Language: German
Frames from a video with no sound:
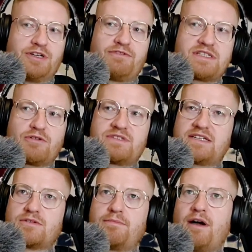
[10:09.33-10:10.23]
Und ich finde es auch
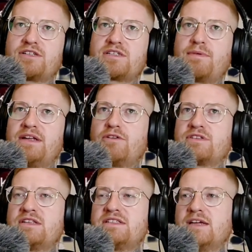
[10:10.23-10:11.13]
sehr sympathisch, dass man halt auch
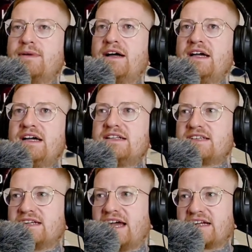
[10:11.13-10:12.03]
dann selber
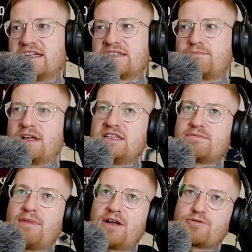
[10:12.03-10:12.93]
seine eigenen Let's
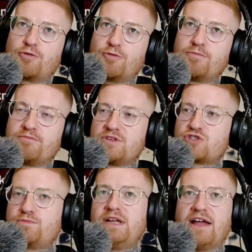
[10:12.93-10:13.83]
Plays macht, um das
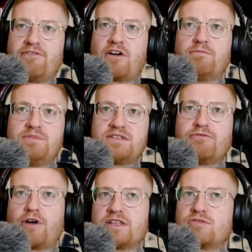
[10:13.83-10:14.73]
Spiel einfach ein bisschen
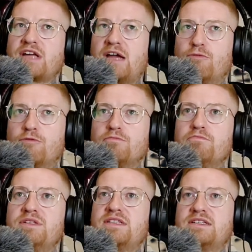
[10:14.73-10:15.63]
voranzutreiben und
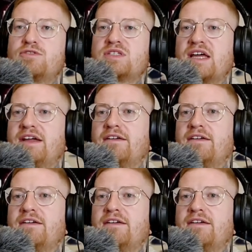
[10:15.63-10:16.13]
ein bisschen zu zeigen.